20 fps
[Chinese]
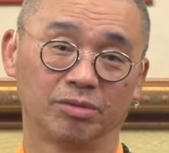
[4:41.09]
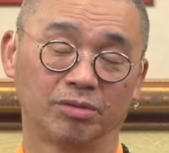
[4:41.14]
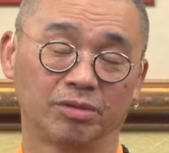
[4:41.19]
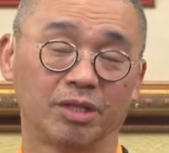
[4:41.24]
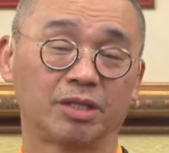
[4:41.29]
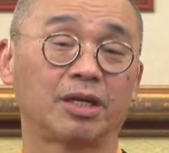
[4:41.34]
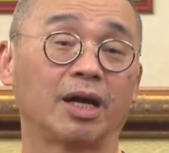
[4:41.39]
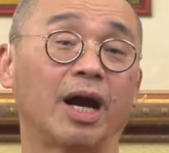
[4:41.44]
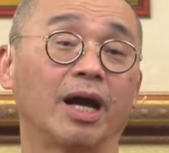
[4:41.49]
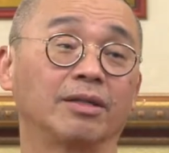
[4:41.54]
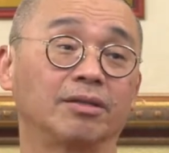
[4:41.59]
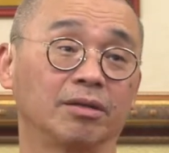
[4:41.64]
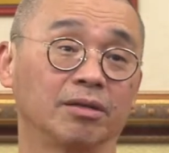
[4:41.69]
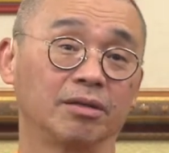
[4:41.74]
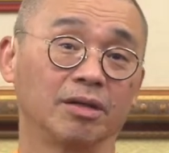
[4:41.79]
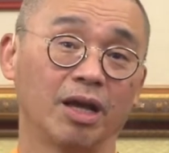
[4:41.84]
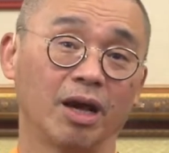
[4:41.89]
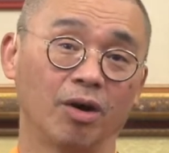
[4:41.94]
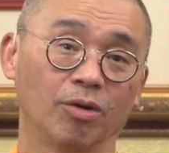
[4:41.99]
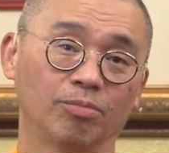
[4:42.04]
那这样还得
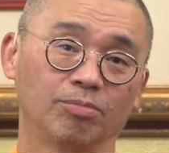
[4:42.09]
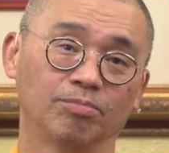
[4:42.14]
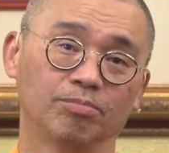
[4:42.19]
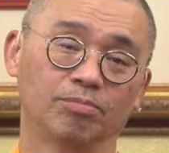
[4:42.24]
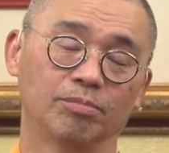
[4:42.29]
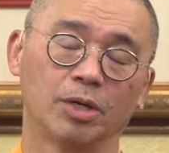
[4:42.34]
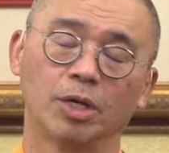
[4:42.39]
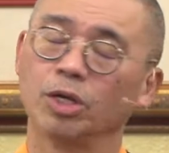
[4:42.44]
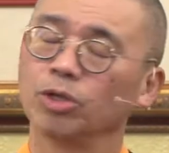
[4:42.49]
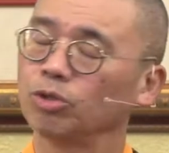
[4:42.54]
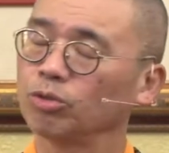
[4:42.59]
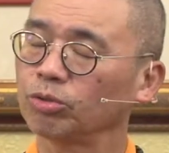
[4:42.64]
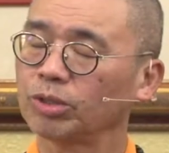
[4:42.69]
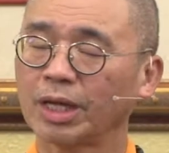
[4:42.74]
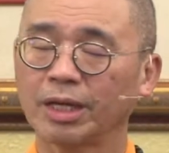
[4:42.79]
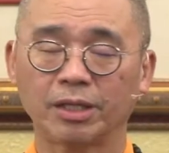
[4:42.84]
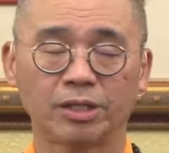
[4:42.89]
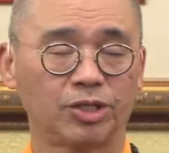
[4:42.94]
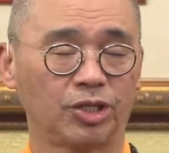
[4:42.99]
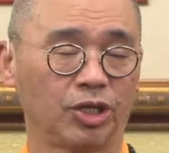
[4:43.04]
了？就
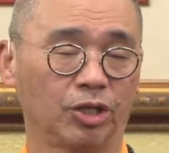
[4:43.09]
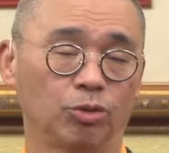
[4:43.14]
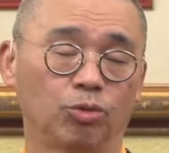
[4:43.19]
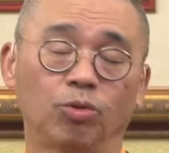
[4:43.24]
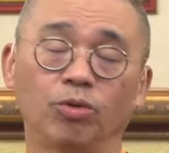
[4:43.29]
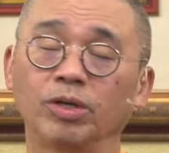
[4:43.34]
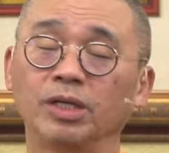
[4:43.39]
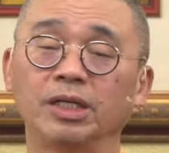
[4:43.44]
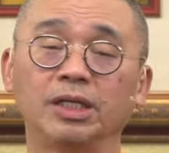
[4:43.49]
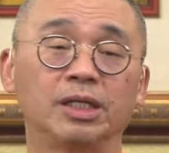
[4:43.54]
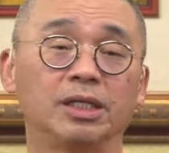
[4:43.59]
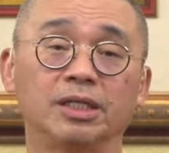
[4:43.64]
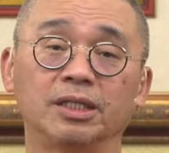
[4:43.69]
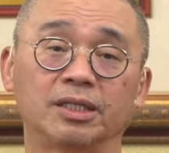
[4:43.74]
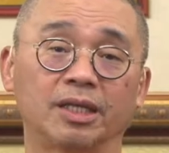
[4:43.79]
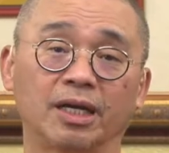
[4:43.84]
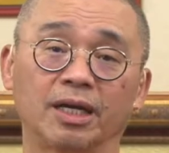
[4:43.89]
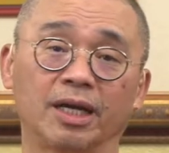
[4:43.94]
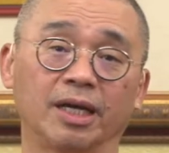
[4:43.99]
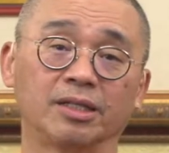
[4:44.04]
它的解脱意义
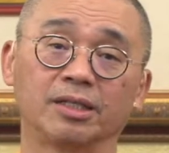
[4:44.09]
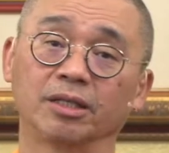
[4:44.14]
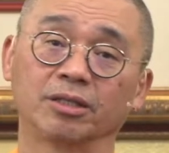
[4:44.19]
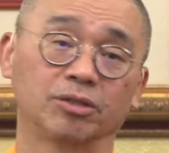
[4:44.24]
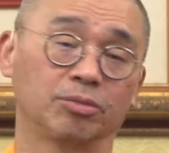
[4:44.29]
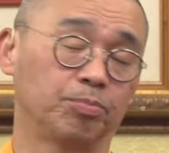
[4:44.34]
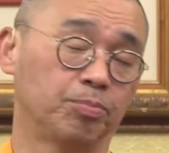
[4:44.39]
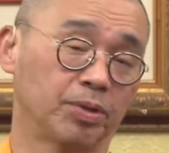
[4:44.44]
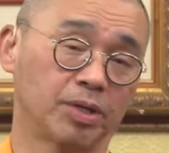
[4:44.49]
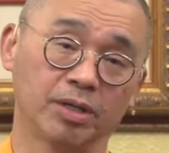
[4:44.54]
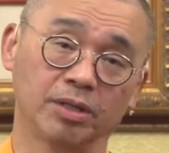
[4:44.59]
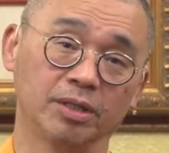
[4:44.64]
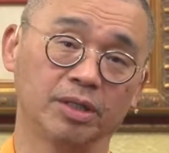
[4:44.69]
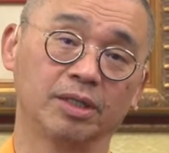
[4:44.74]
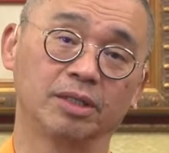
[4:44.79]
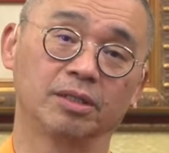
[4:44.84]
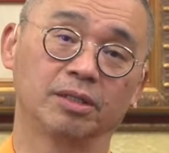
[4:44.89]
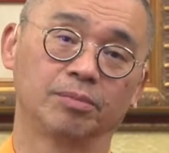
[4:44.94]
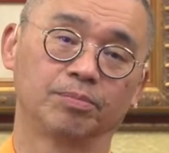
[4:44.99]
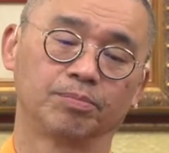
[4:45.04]
上来讲是不可以
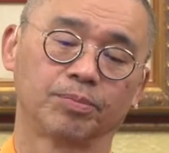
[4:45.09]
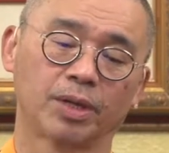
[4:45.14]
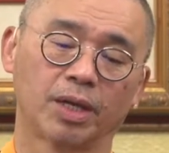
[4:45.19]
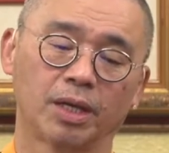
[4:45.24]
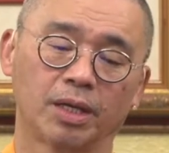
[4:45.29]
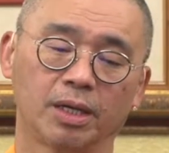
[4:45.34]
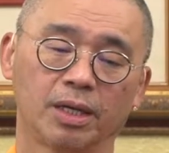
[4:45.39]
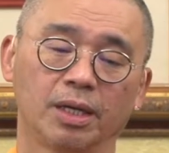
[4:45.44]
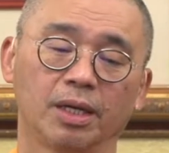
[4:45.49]
的。